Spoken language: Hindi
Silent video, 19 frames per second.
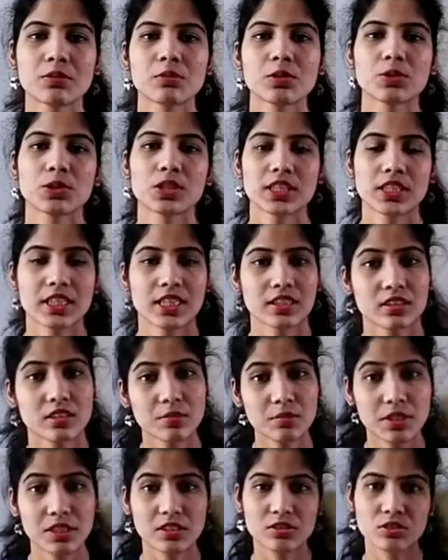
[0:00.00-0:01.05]
हम लोगों ने देखा था
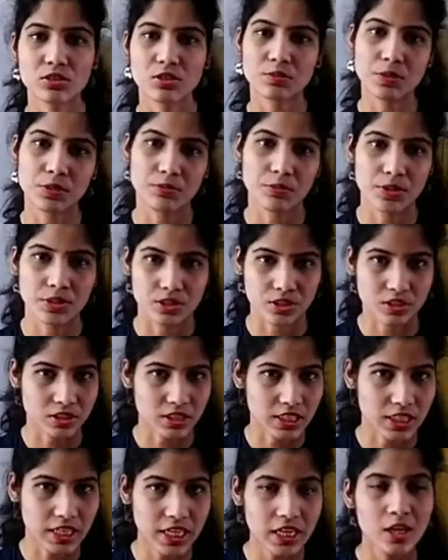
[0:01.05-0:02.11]
मेथड्स ऑफ प्रिपरेशन
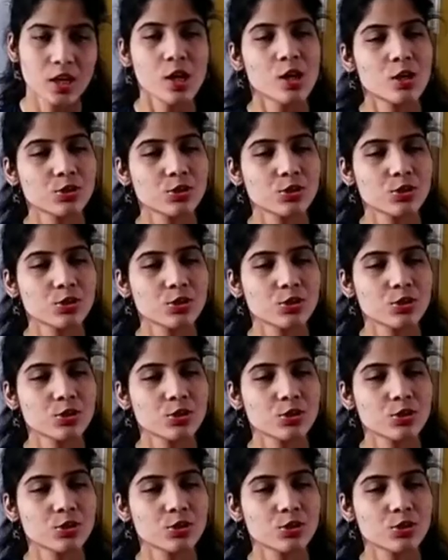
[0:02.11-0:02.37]
ठीक है